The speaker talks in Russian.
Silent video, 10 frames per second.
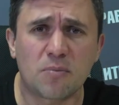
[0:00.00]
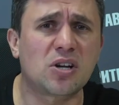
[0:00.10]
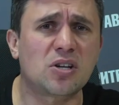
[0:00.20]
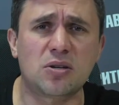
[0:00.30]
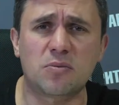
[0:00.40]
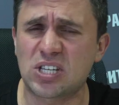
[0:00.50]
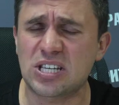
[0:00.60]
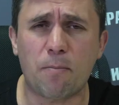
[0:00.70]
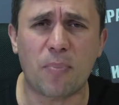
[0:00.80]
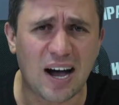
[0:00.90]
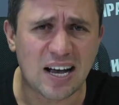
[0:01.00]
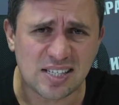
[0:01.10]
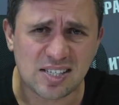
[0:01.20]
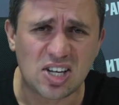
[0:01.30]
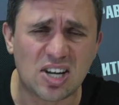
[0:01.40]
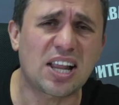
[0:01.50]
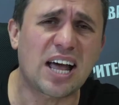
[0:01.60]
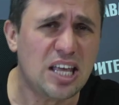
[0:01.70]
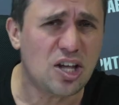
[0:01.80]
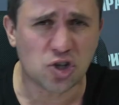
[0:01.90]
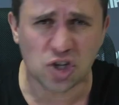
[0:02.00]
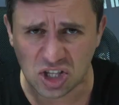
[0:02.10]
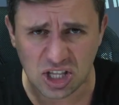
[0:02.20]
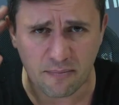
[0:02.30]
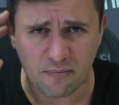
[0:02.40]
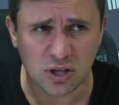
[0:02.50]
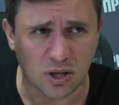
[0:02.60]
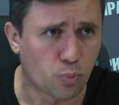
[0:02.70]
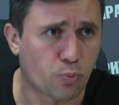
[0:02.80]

э, безопасности, экологических требований, там,